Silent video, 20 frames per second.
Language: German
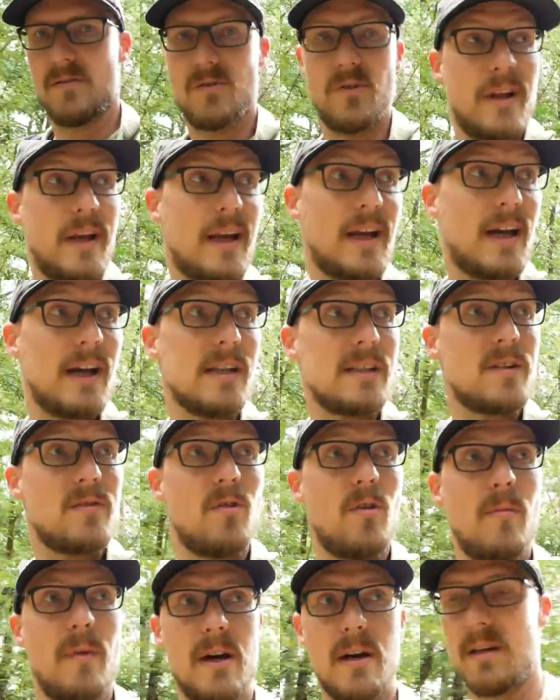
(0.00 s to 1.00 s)
in so einer
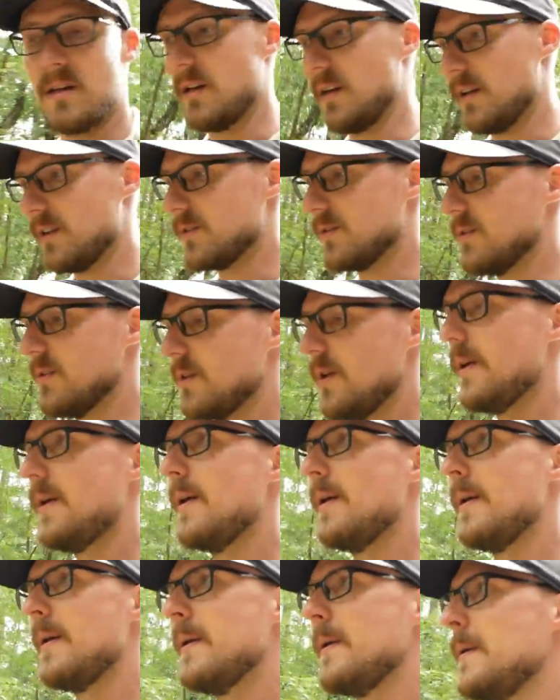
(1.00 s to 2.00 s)
Kreisform angelegt sind.
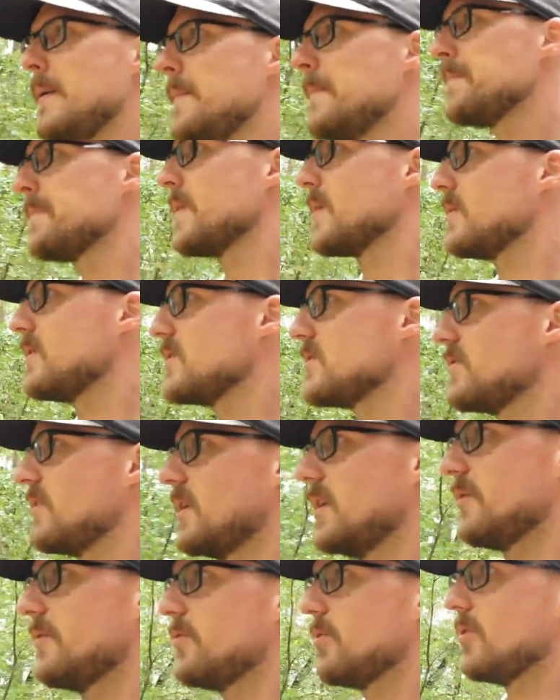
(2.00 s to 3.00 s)
Und das
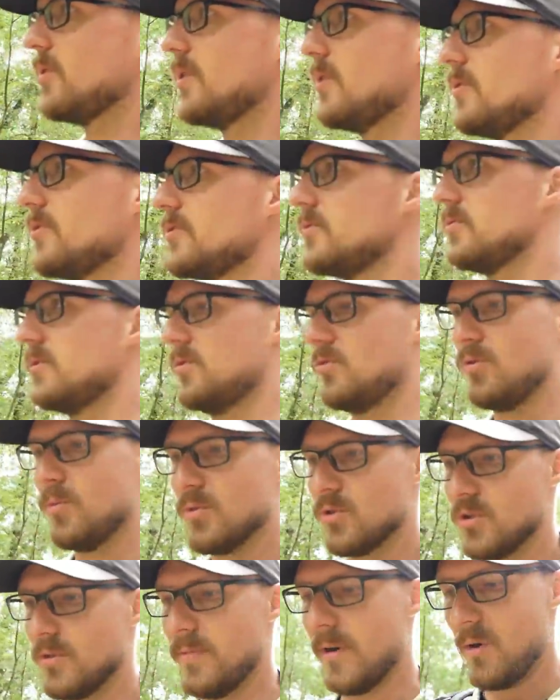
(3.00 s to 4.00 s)
war ja früher auch so die
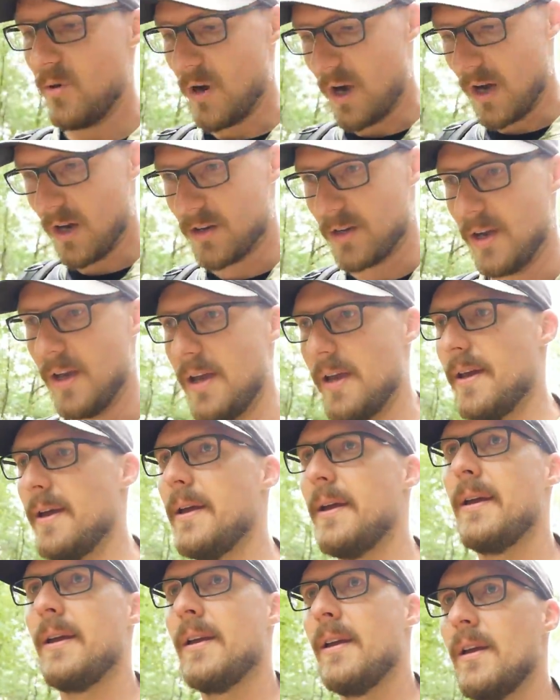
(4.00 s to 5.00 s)
typische Bauart
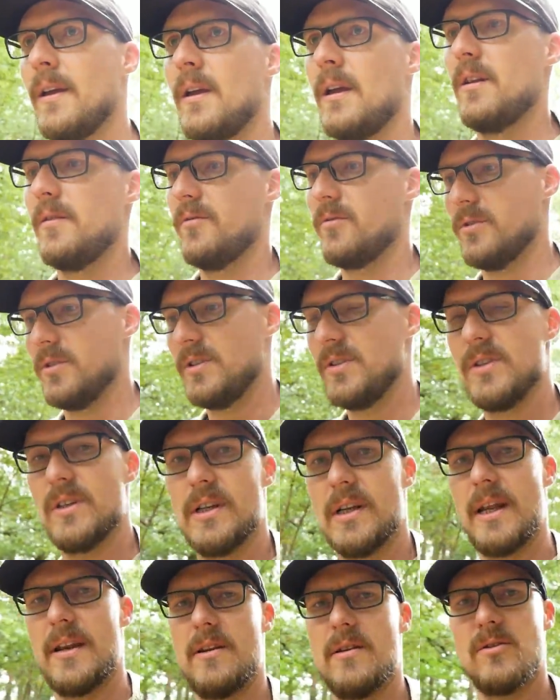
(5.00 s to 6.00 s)
von diesen
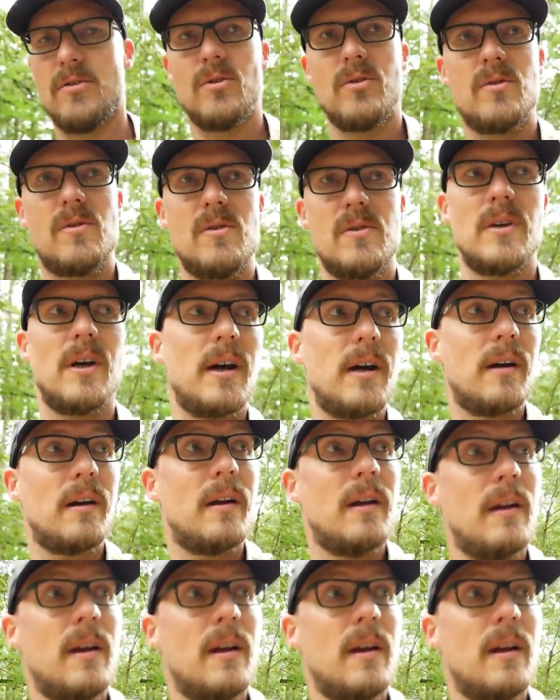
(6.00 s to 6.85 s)
Geländen sozusagen.